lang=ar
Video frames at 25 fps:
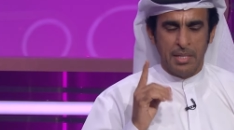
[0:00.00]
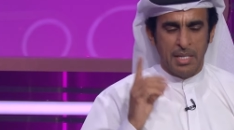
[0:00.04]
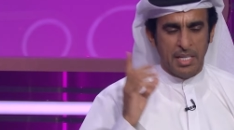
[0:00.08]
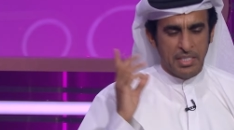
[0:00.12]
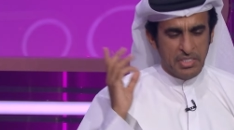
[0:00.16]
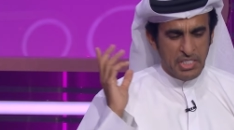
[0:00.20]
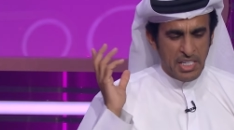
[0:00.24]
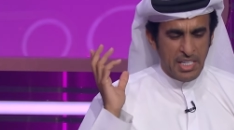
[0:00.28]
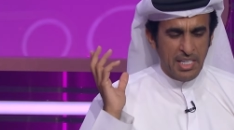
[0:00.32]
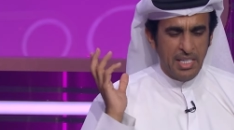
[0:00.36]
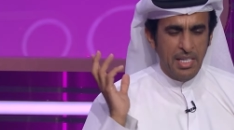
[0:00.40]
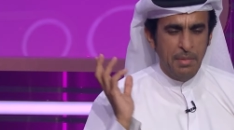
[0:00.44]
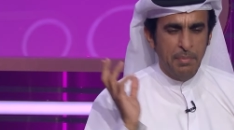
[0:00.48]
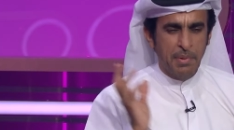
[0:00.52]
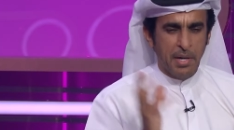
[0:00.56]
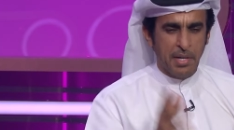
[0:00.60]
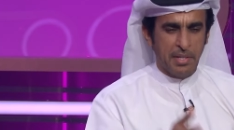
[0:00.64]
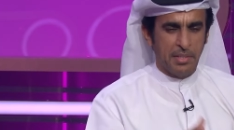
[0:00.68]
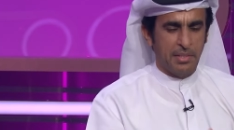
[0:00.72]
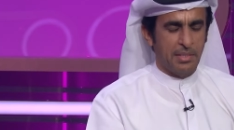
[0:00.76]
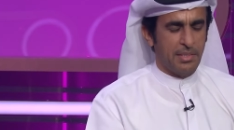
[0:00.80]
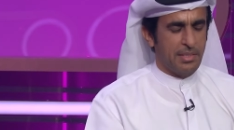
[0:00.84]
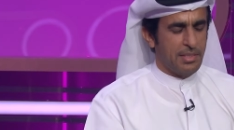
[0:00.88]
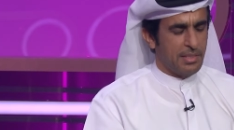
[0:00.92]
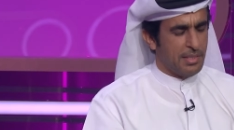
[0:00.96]
شكلي
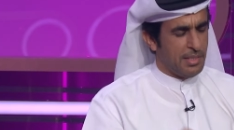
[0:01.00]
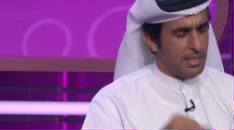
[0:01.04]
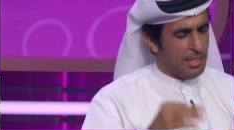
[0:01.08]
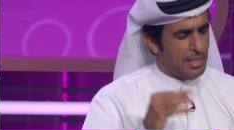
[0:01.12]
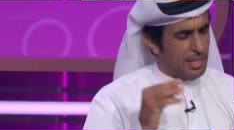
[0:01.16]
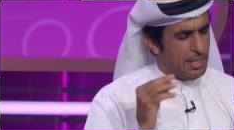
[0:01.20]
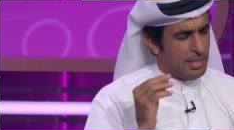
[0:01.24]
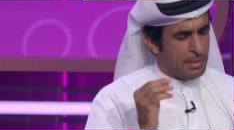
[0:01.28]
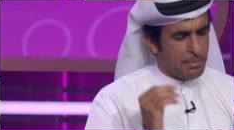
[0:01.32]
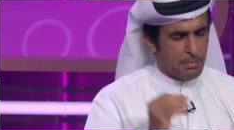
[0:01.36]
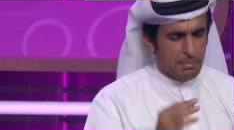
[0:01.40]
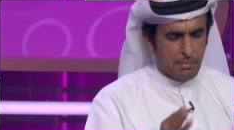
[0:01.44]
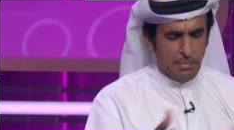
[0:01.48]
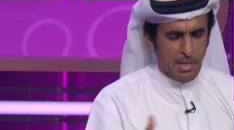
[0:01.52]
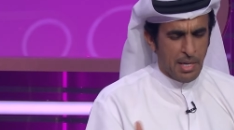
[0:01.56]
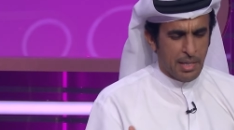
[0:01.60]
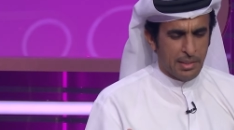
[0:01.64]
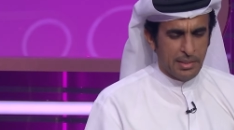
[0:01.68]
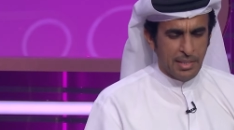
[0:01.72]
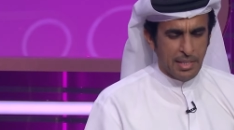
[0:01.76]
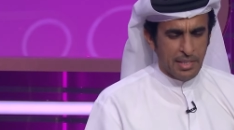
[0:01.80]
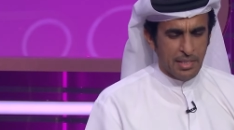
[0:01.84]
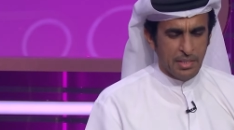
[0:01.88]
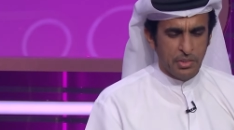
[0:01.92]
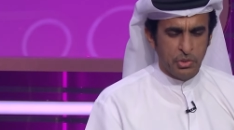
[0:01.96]
بارد ما
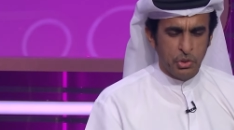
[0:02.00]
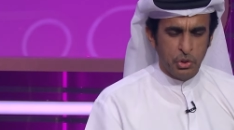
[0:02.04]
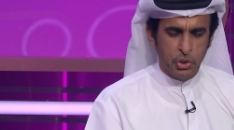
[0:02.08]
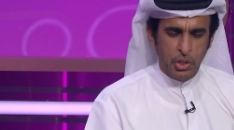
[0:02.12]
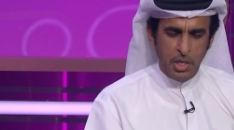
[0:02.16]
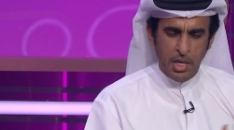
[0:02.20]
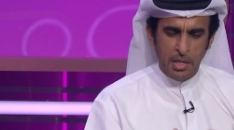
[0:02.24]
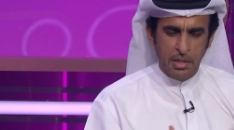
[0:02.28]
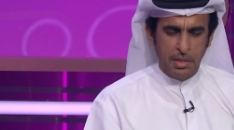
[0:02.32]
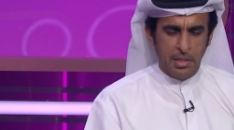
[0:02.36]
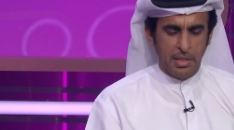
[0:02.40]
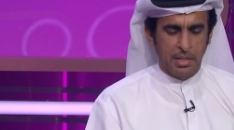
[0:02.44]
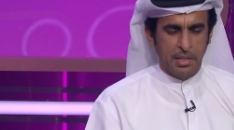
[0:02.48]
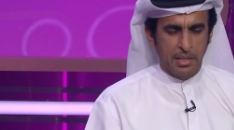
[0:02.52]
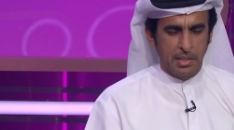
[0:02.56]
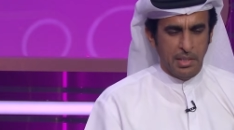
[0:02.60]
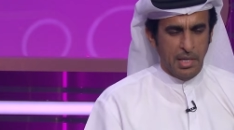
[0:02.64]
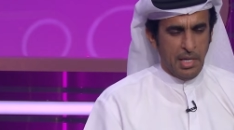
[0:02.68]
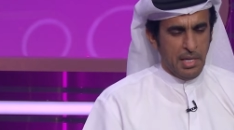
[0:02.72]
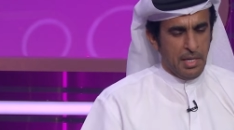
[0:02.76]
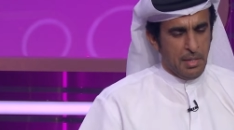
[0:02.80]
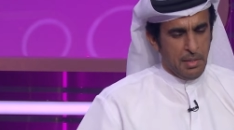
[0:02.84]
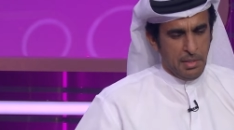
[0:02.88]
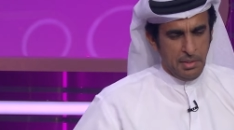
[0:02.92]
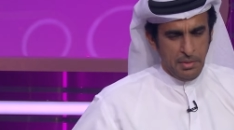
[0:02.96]
أقدر شكال
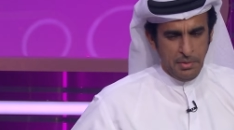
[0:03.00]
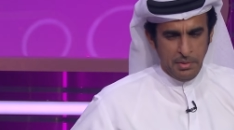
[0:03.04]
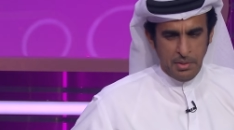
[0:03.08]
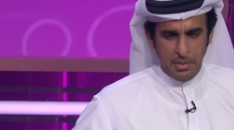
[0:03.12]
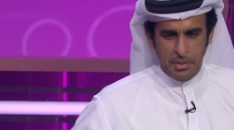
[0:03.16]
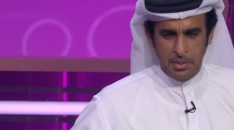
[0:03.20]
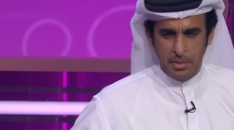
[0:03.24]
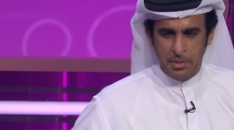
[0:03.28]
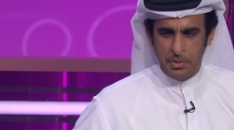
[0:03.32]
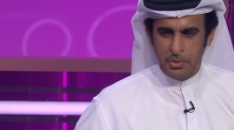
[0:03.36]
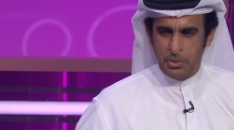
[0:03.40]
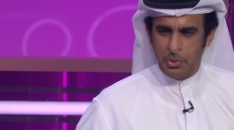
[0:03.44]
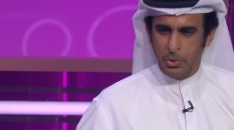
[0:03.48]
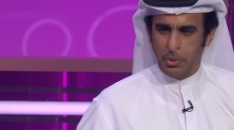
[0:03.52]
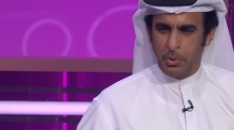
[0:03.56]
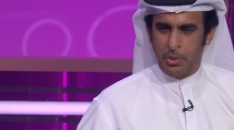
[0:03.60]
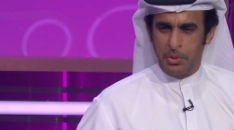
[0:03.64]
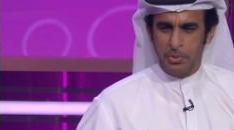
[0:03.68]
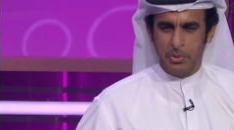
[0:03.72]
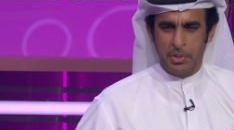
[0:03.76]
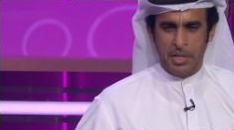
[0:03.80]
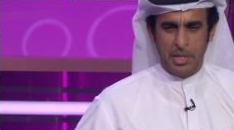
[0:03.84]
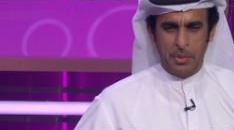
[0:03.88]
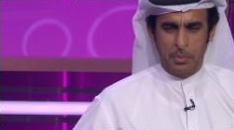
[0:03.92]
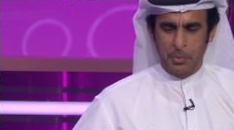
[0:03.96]
ظني أنا عندي
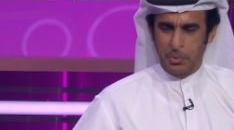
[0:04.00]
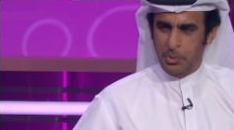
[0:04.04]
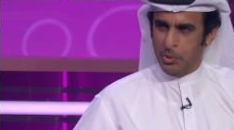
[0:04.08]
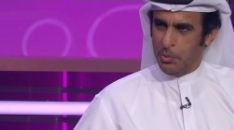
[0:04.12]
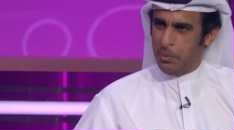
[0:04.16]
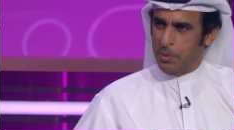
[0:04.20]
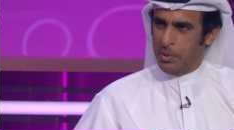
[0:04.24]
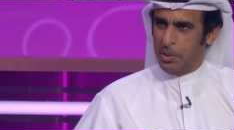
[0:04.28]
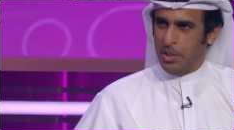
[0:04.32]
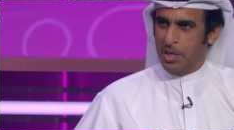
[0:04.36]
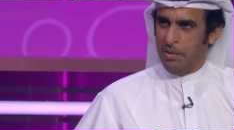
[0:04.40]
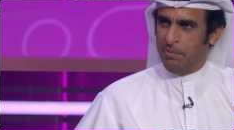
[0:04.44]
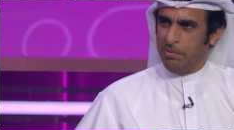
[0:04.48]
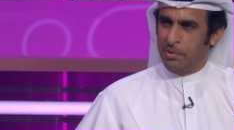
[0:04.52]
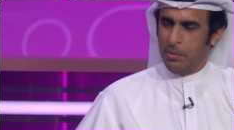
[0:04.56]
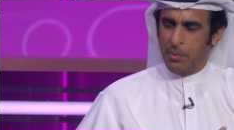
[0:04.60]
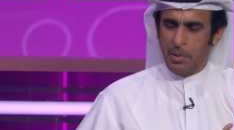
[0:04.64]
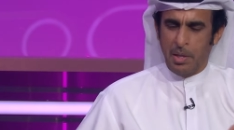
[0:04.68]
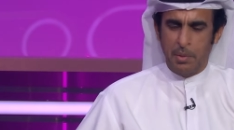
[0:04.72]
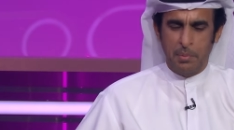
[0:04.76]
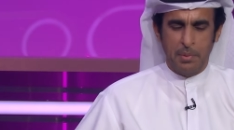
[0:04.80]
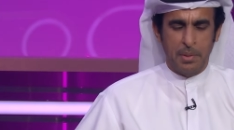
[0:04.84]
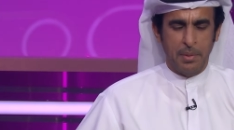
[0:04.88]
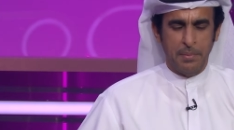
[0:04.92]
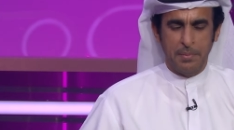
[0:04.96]
شغل زين وعندي وظيفة و
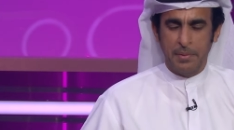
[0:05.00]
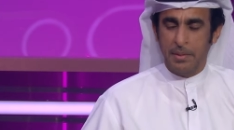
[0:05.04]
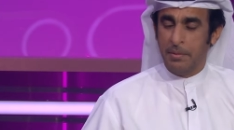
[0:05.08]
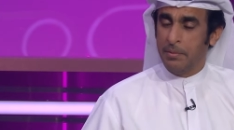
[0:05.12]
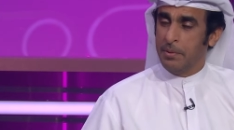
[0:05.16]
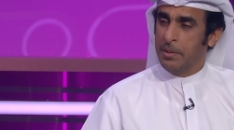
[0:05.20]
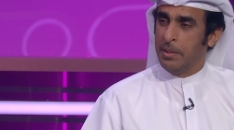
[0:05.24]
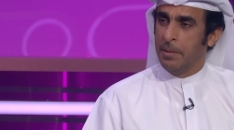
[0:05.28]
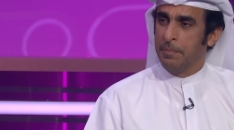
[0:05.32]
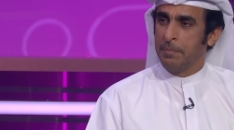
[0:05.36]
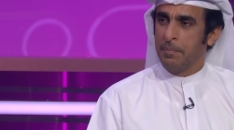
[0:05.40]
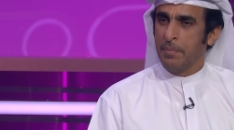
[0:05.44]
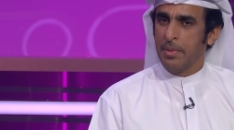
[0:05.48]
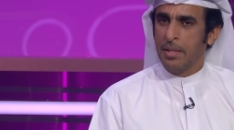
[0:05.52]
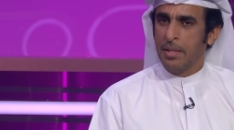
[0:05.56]
و و و